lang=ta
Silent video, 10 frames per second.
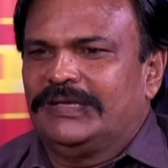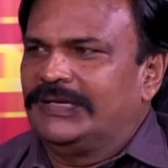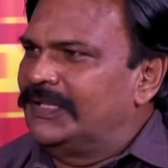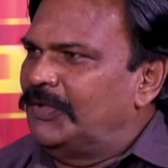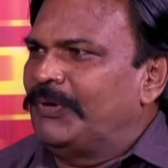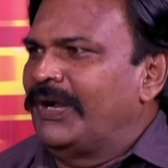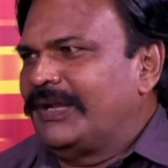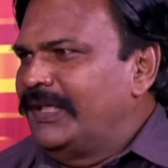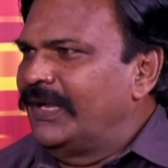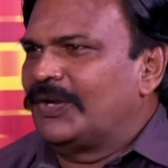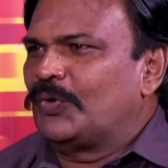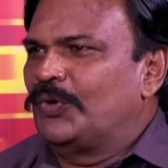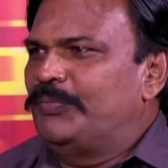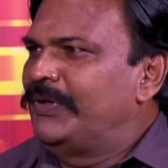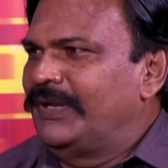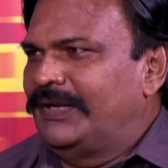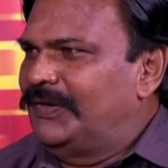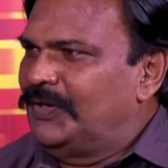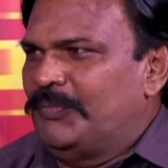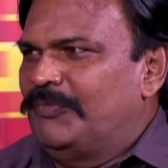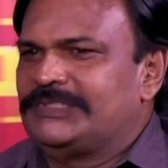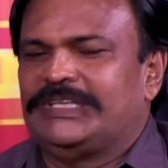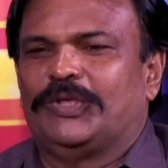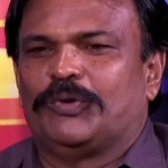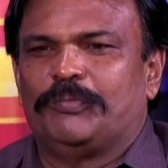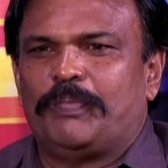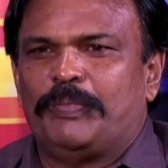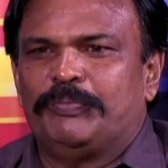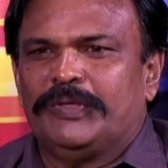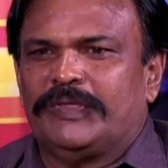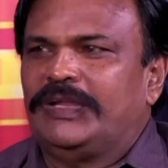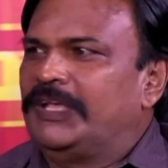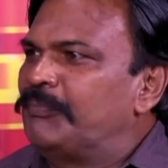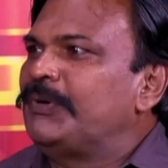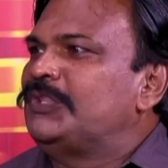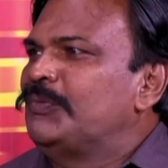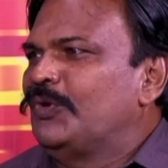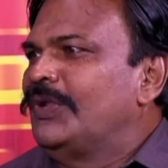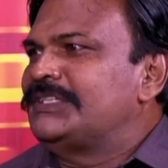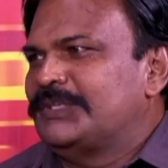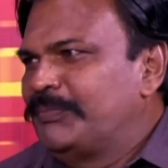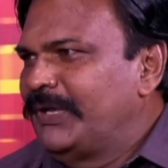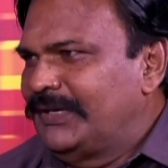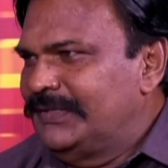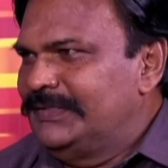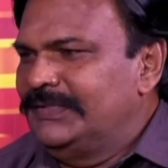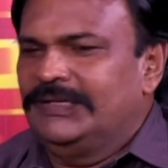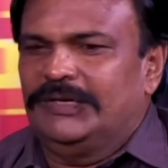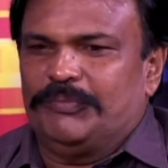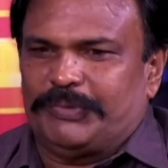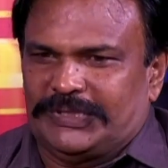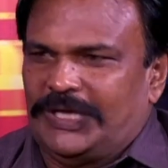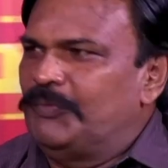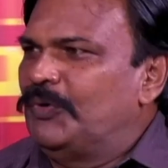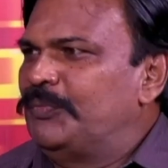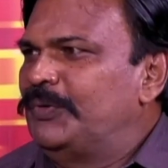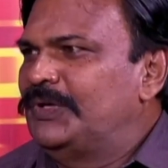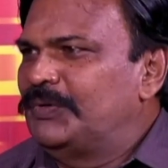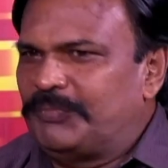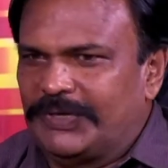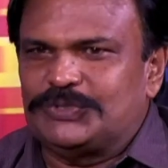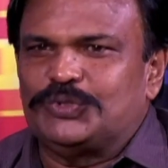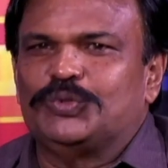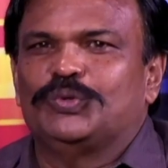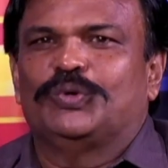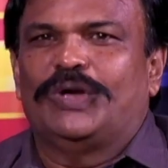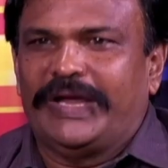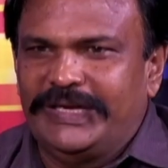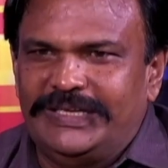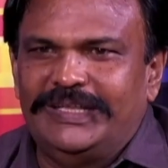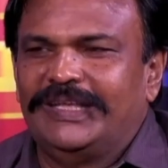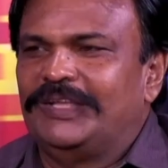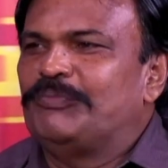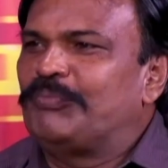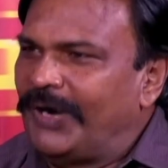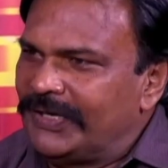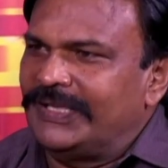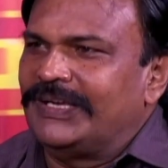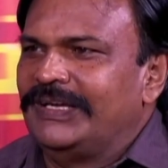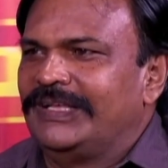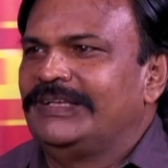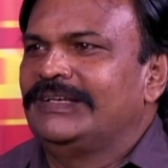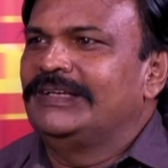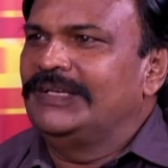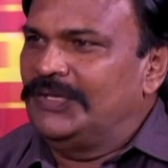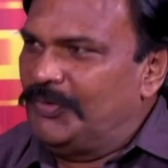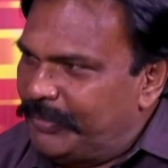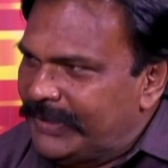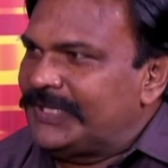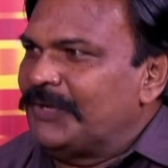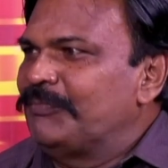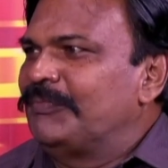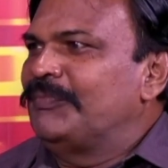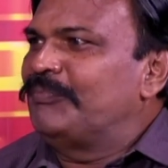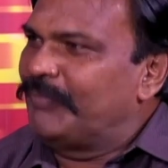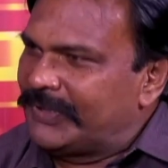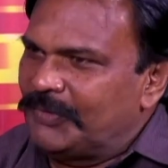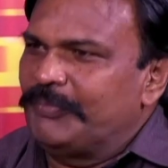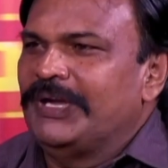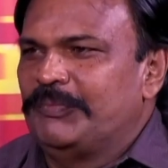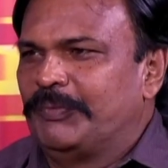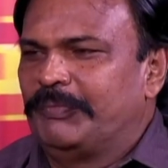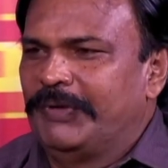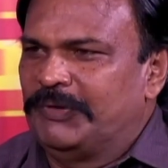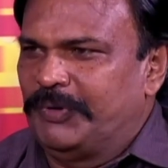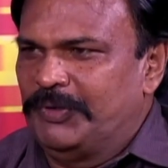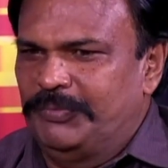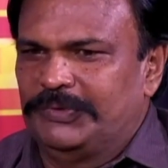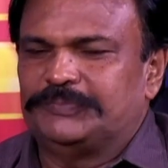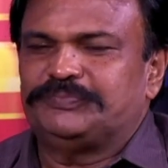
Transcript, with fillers: இன்று தமிழ்நாட்டில் ஏழரை கோடி பேர் நம்ம வசிக்கிறோம் இதில் எண்பத்தி மூணு லட்சம் பேர் பத்தாம் வகுப்பு ப்ளஸ் டூ ஐடிஐ பாலிடெக்னிக் பட்டம் மட்ட மேடிப்பு மேற்படிப்பு